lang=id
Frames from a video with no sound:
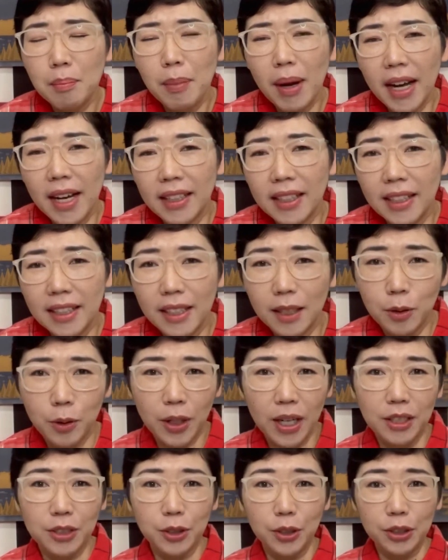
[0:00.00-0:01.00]
makanannya
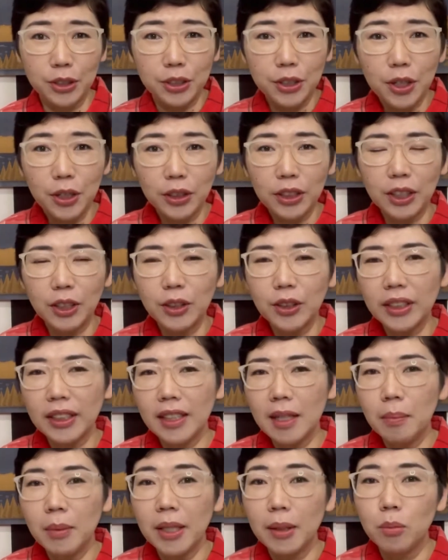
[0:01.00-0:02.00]
kurang cocok terus
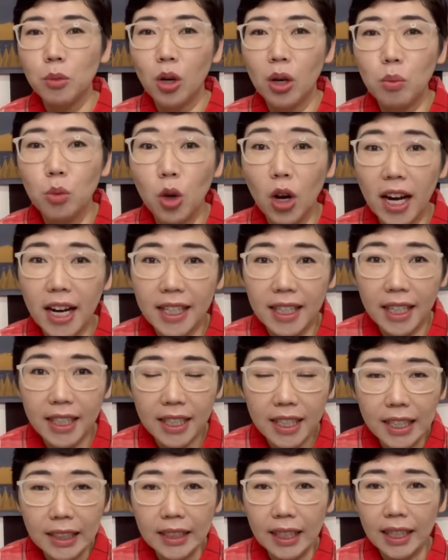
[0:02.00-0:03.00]
kita beli buah-buahan
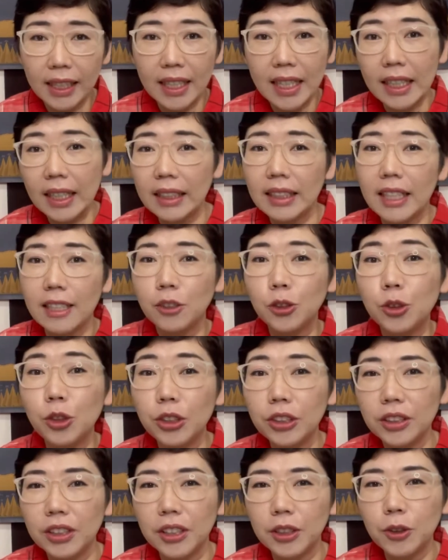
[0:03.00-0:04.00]
aja di sana kita
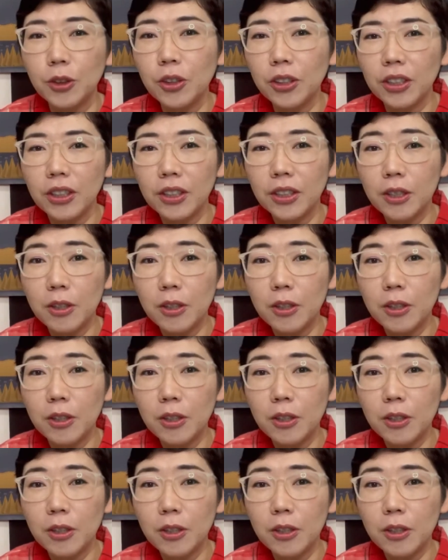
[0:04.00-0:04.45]
jus gitu